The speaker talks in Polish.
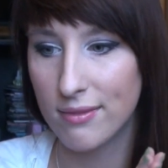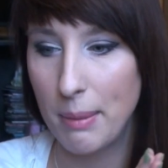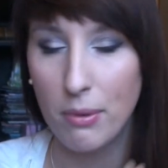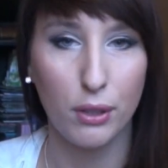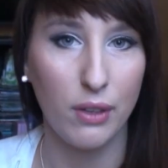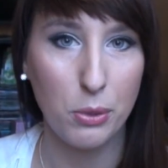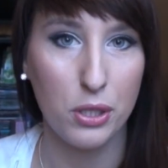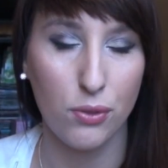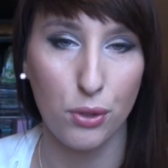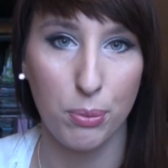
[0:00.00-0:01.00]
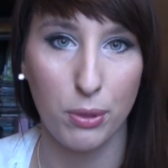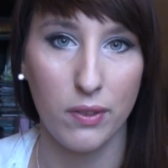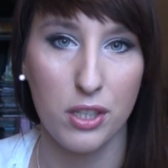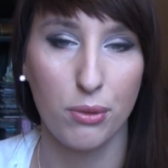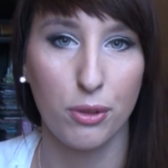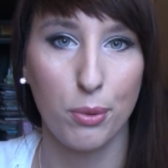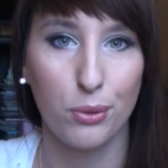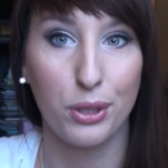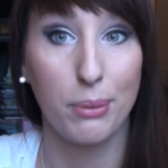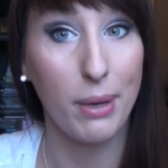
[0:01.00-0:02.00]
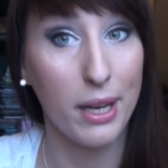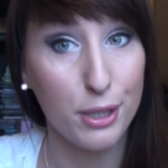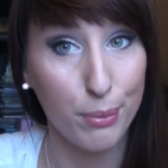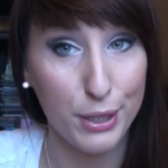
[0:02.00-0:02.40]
na pewno Wam się zwróci, ponieważ są to produkty bardzo,